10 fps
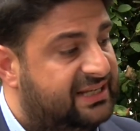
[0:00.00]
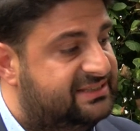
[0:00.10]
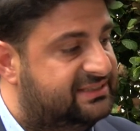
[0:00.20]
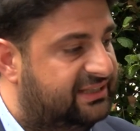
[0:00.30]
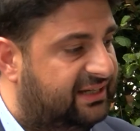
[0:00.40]

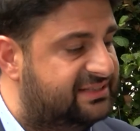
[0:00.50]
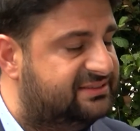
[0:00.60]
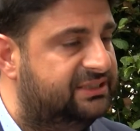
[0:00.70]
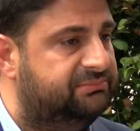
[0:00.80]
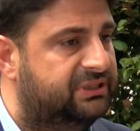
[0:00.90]

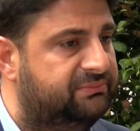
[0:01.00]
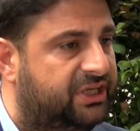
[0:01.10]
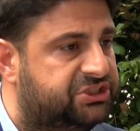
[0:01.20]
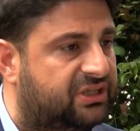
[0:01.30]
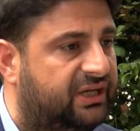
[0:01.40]
siyasi bir
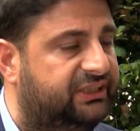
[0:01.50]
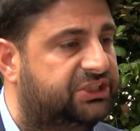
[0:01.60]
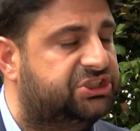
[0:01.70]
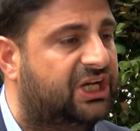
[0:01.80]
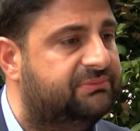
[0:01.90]
mecraya
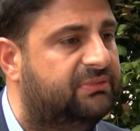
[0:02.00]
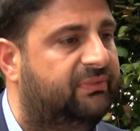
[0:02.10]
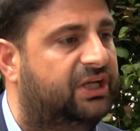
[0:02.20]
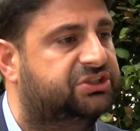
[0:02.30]
çekmemeye